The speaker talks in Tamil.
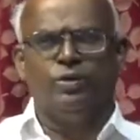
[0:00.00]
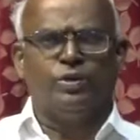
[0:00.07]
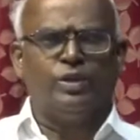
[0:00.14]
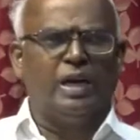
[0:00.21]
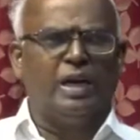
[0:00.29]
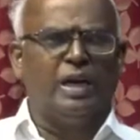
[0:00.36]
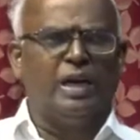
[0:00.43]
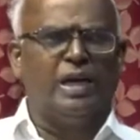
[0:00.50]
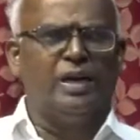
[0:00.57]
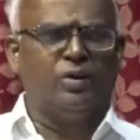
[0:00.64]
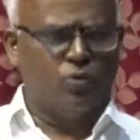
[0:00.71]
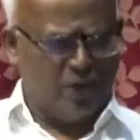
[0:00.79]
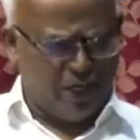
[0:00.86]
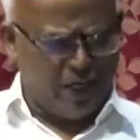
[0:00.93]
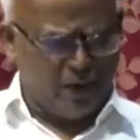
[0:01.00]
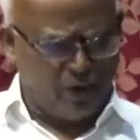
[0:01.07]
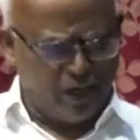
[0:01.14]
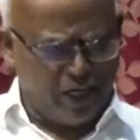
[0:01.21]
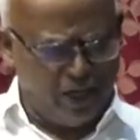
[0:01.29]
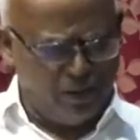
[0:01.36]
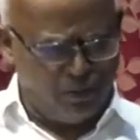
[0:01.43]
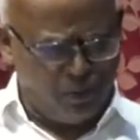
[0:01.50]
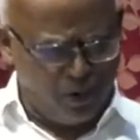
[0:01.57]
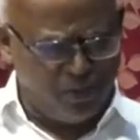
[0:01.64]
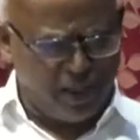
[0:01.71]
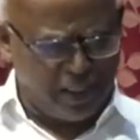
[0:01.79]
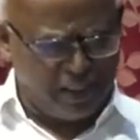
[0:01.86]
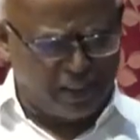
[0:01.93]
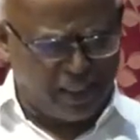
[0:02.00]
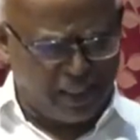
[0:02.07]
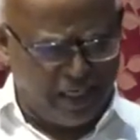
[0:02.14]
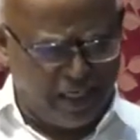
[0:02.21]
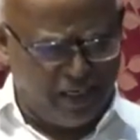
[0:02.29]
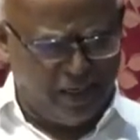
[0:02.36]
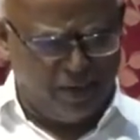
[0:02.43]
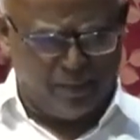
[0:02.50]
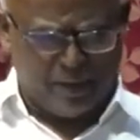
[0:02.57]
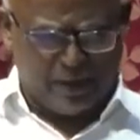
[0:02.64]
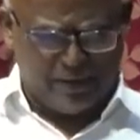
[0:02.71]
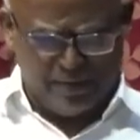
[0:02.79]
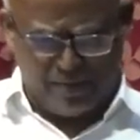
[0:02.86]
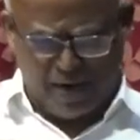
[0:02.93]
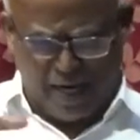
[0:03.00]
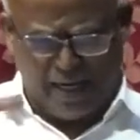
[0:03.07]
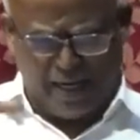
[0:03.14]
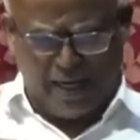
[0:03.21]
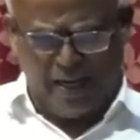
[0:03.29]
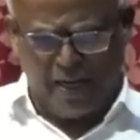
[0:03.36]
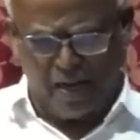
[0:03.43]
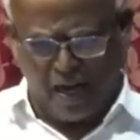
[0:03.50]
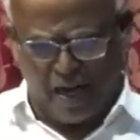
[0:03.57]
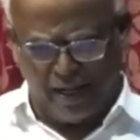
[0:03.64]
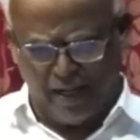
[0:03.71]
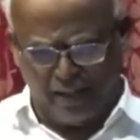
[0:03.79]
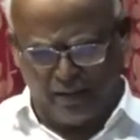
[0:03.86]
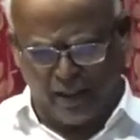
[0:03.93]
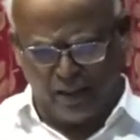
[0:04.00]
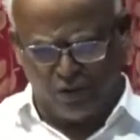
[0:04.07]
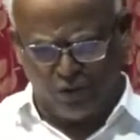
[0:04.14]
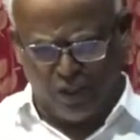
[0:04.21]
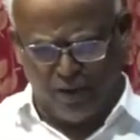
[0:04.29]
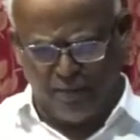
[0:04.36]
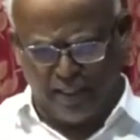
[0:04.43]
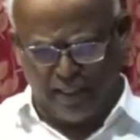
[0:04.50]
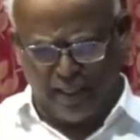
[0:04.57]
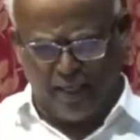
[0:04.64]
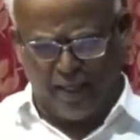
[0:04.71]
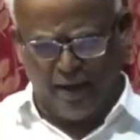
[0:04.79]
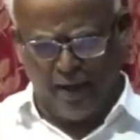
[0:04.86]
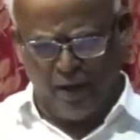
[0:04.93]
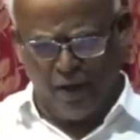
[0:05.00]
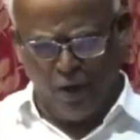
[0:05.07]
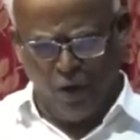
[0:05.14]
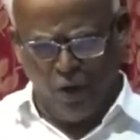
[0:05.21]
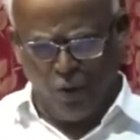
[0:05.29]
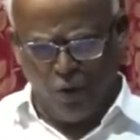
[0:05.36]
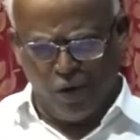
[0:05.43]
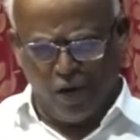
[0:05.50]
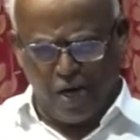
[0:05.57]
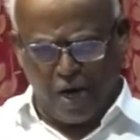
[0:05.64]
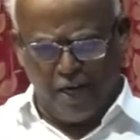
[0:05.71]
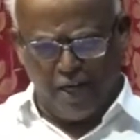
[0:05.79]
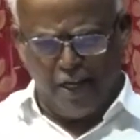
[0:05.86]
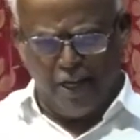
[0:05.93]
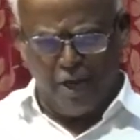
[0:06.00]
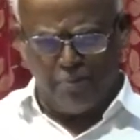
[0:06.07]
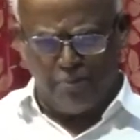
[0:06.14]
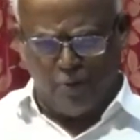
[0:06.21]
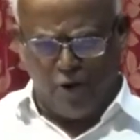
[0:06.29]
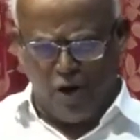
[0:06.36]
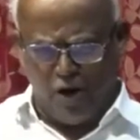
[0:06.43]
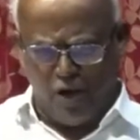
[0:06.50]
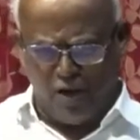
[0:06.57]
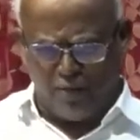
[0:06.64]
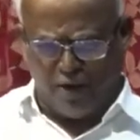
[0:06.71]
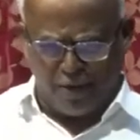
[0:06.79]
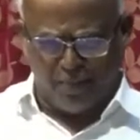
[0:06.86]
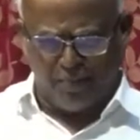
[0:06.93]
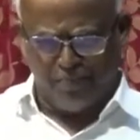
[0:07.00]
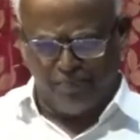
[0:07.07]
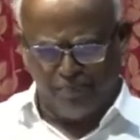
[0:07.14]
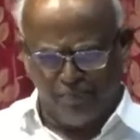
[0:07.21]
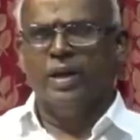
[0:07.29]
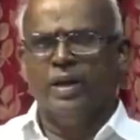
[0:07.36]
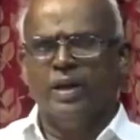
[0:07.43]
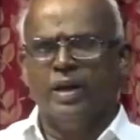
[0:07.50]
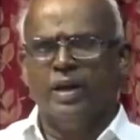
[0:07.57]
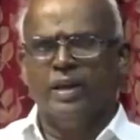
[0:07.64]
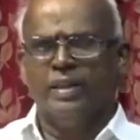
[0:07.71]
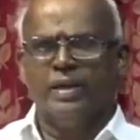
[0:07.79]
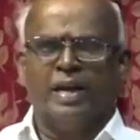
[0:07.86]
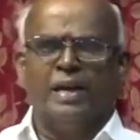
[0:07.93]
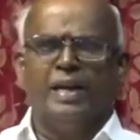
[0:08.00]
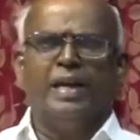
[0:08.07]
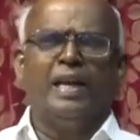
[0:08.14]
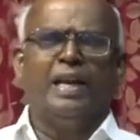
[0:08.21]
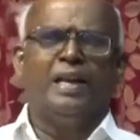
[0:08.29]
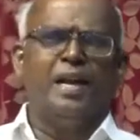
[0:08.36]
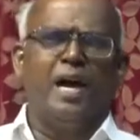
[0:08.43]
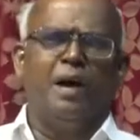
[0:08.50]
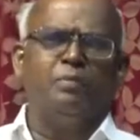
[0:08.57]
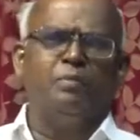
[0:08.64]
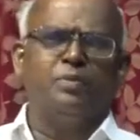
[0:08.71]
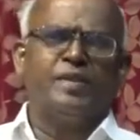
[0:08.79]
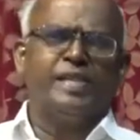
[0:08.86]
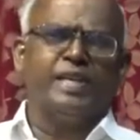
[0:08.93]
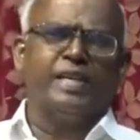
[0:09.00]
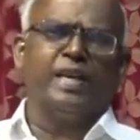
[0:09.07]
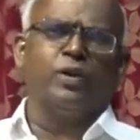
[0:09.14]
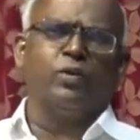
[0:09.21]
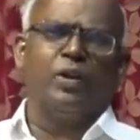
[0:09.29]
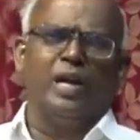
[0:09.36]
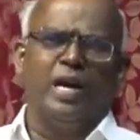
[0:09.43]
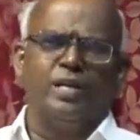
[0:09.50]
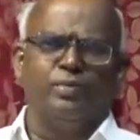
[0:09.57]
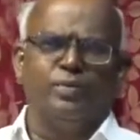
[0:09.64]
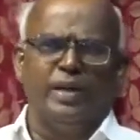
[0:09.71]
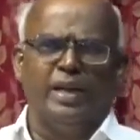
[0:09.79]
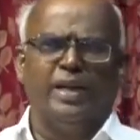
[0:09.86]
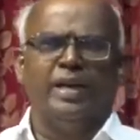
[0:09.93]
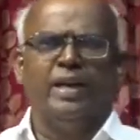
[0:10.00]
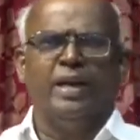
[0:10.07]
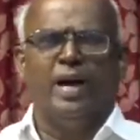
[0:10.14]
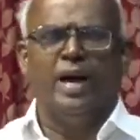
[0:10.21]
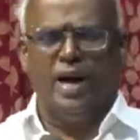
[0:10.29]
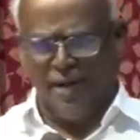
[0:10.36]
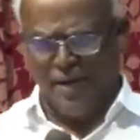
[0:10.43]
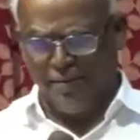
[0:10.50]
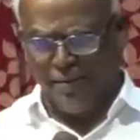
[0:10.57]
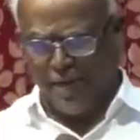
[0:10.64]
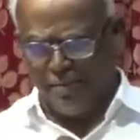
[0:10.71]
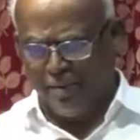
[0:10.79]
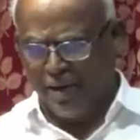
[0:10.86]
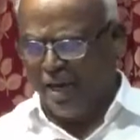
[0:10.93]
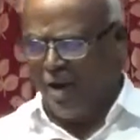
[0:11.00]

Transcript: யுத்தங்கள் கொள்ளை நோய்கள் பூமியச்சிகள் பலவிதமான காரியத்தை சொல்லிவிட்டு ஒரு கண்ணியைப் போல வரும் அந்த கண்ணியில் நாம் சிக்கிக்கொள்ளாதபடி ஆண்டவர் நம்மை